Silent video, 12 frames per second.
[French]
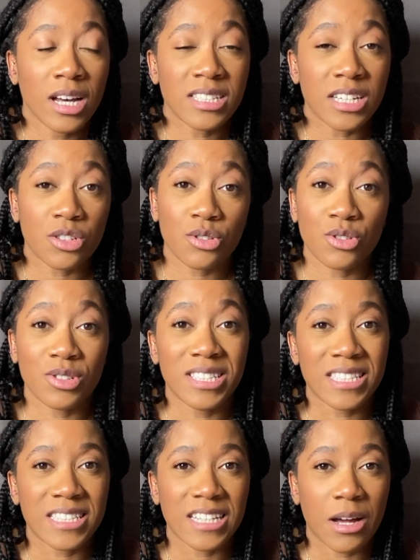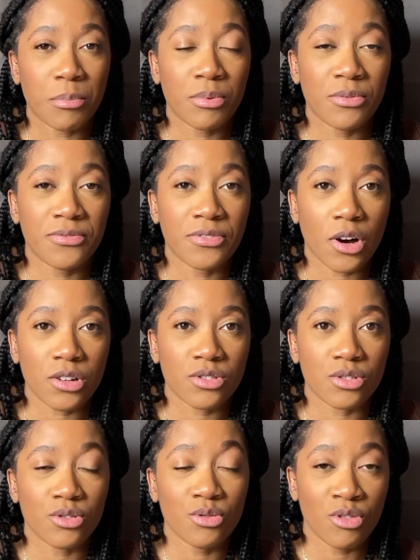sachant que 10 c'est la plus
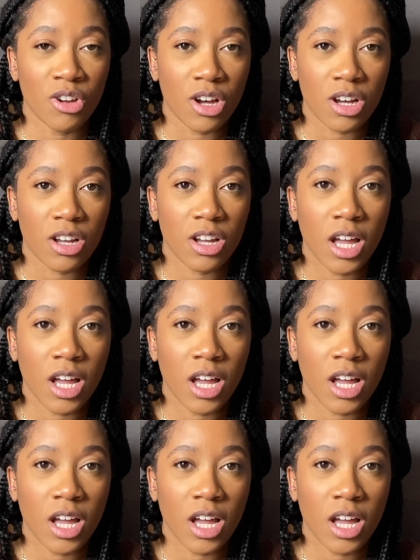forte douleur,